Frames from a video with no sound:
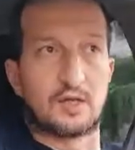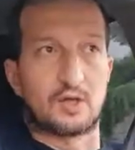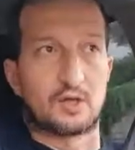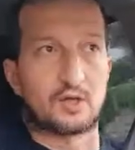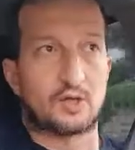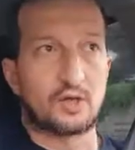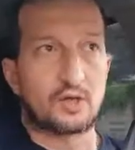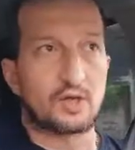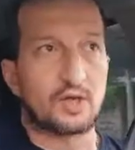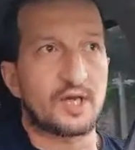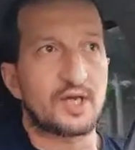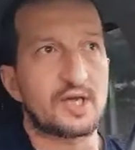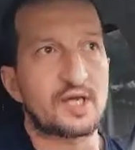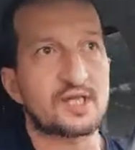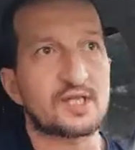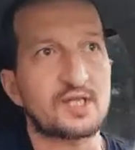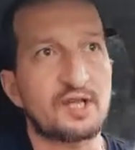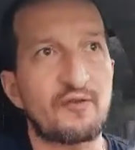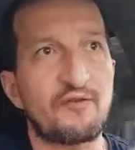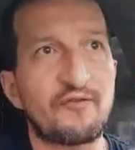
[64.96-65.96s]

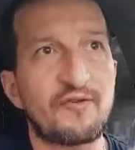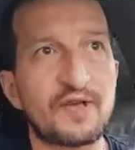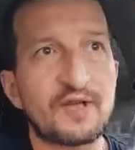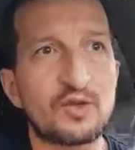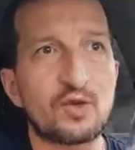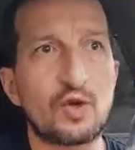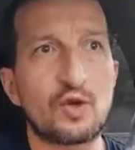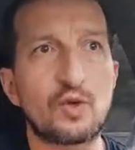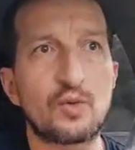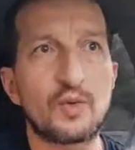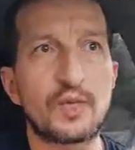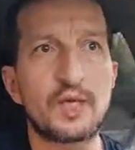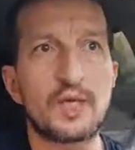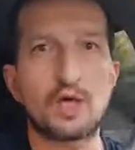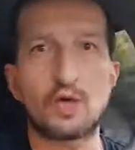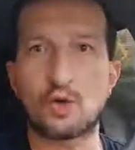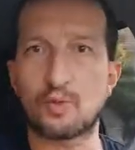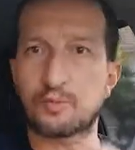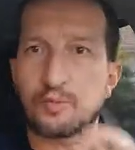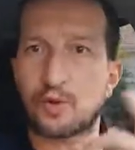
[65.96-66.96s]
et ça fait de lui
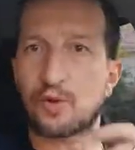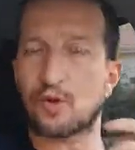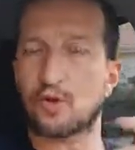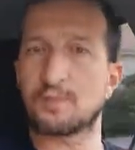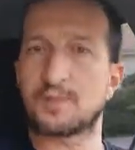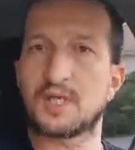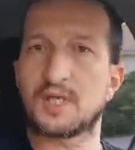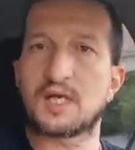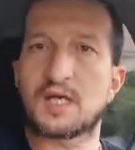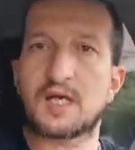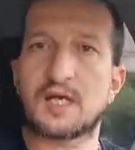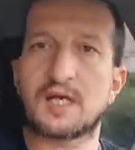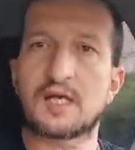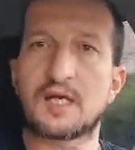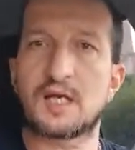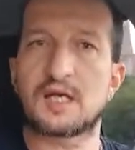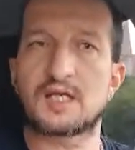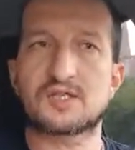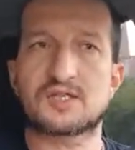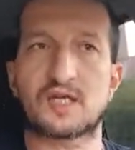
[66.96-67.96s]
le premier
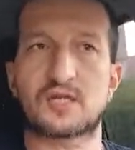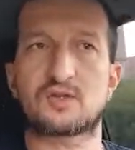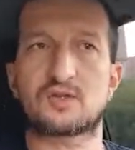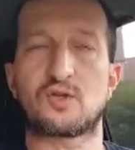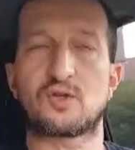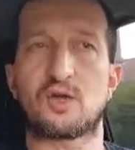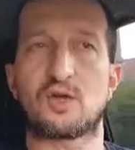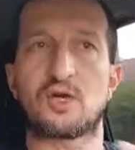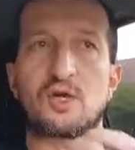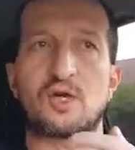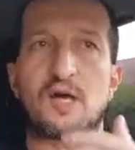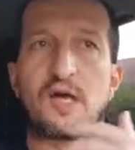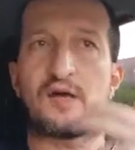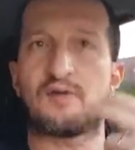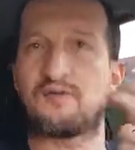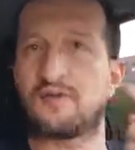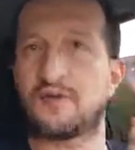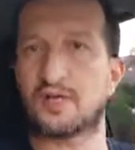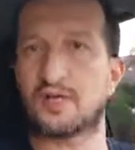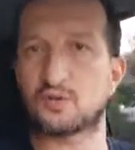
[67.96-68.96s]
réalisateur
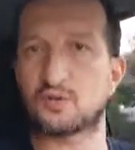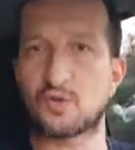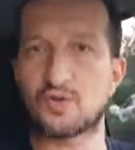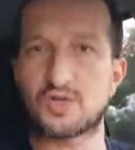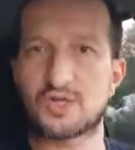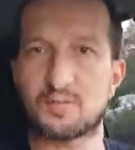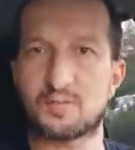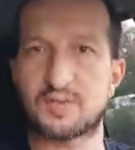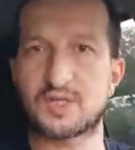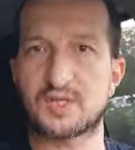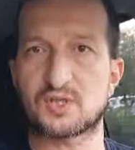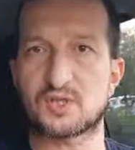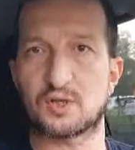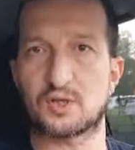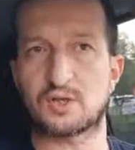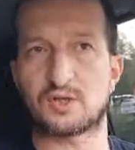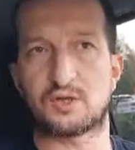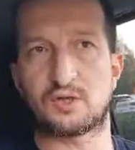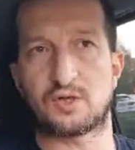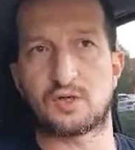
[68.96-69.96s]
à faire deux
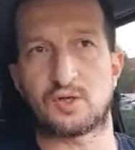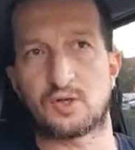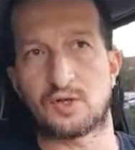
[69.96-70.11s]
épisodes